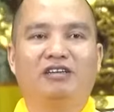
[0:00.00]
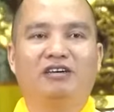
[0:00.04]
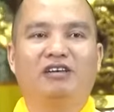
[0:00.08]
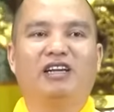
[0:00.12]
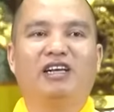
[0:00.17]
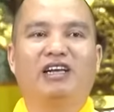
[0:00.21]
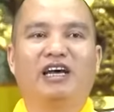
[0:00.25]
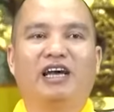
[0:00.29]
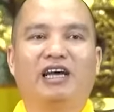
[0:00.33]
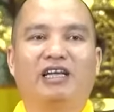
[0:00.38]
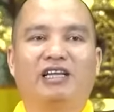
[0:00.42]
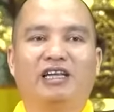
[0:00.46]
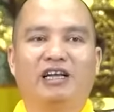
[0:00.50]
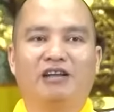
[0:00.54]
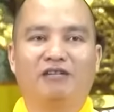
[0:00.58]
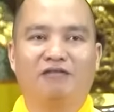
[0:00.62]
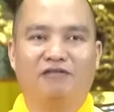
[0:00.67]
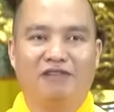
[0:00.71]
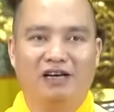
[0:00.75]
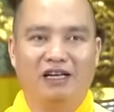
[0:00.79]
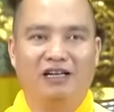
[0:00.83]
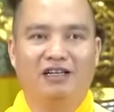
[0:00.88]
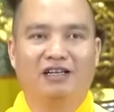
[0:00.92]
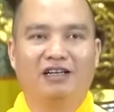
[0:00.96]
Cho đến ngày thành
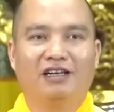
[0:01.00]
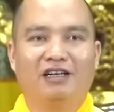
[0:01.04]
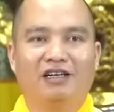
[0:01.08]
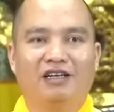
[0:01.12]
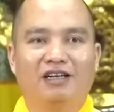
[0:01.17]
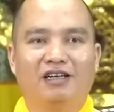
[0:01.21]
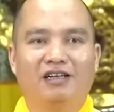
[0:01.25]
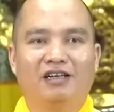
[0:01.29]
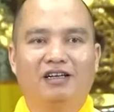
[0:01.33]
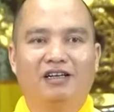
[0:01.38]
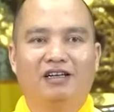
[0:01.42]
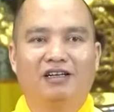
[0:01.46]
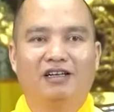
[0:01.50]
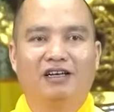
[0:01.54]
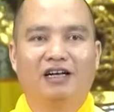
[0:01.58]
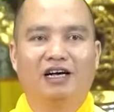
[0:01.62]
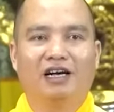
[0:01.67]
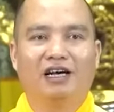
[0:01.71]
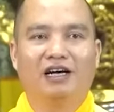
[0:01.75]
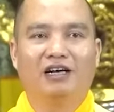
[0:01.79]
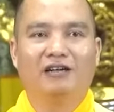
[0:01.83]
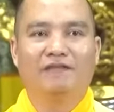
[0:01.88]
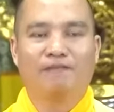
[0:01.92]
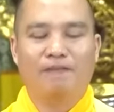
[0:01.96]
Phật.
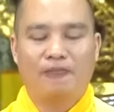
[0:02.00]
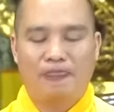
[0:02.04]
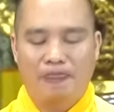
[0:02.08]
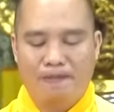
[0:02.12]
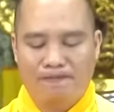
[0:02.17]
Đó.